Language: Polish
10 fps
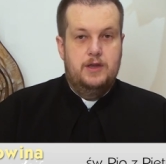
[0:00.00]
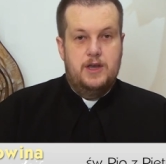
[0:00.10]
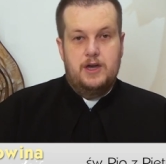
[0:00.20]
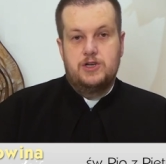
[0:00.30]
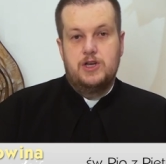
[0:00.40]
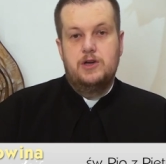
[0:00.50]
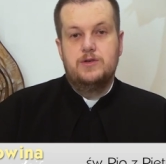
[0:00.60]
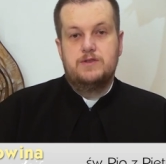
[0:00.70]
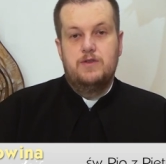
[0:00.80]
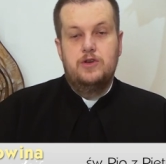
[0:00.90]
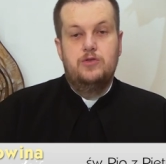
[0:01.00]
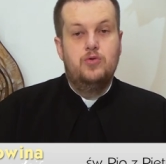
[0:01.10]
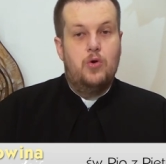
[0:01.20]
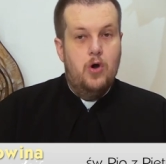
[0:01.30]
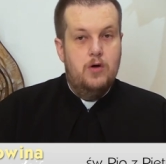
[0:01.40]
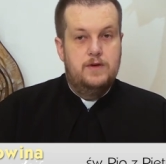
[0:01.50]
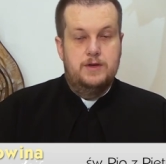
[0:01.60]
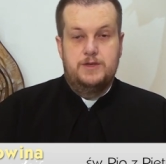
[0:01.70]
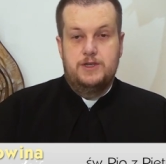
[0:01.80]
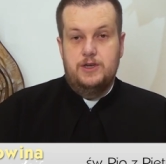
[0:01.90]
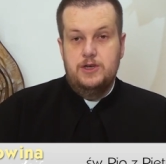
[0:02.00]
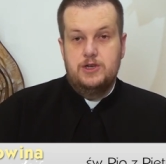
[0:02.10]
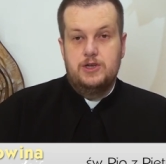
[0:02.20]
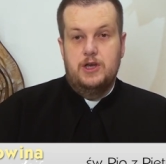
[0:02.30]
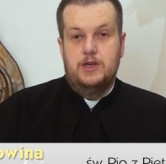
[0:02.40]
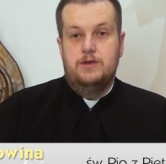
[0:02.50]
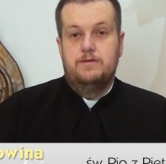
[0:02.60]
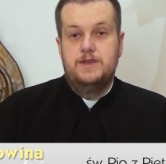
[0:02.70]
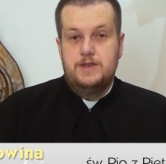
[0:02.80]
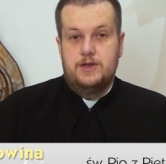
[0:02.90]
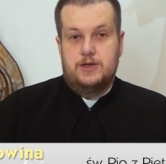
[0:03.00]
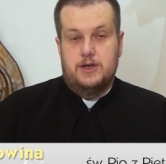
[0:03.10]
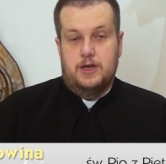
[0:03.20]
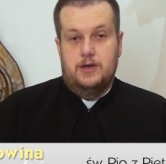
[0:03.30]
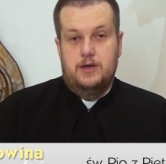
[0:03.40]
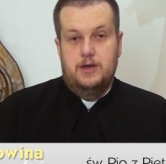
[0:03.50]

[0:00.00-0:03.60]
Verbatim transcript: także jego sfery duchowej, psychicznej i fizycznej.